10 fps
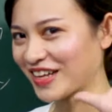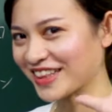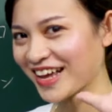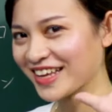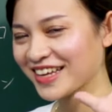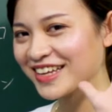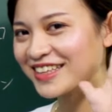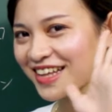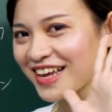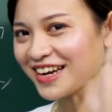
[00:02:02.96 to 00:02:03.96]
bàn tay,
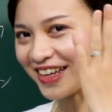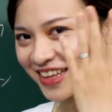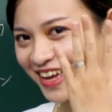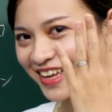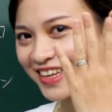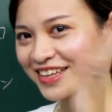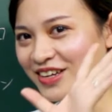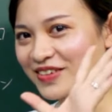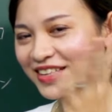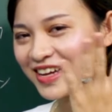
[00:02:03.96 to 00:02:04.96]
T là tay
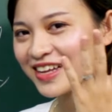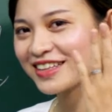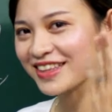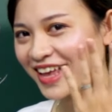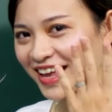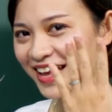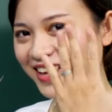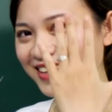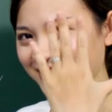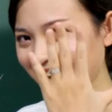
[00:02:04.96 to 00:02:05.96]
các bạn nhé. T,
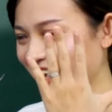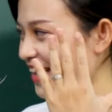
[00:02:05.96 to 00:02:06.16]
T.